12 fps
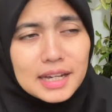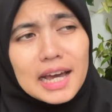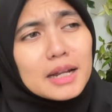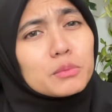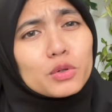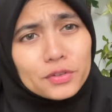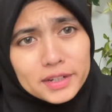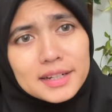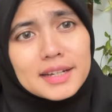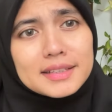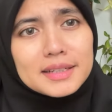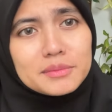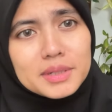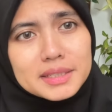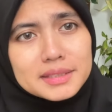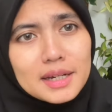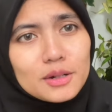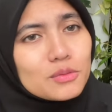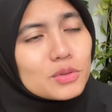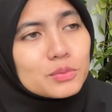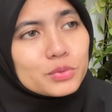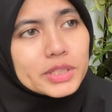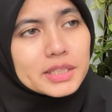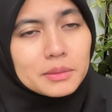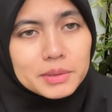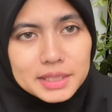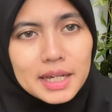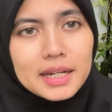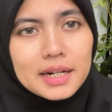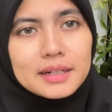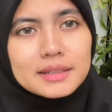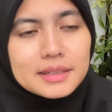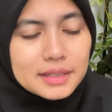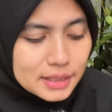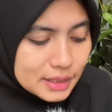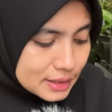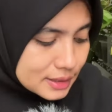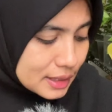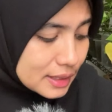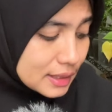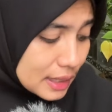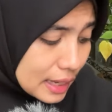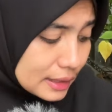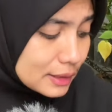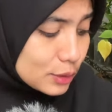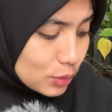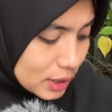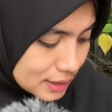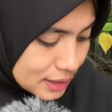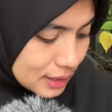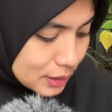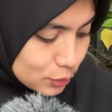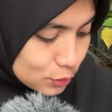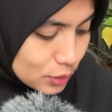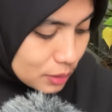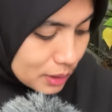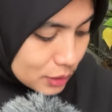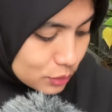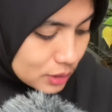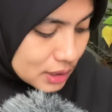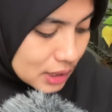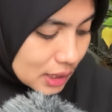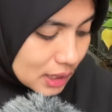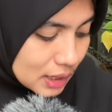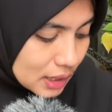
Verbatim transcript: albo variegata yang biasa aku belum punya sampai sekarang jadi ya tentu aja itu juga masuk ke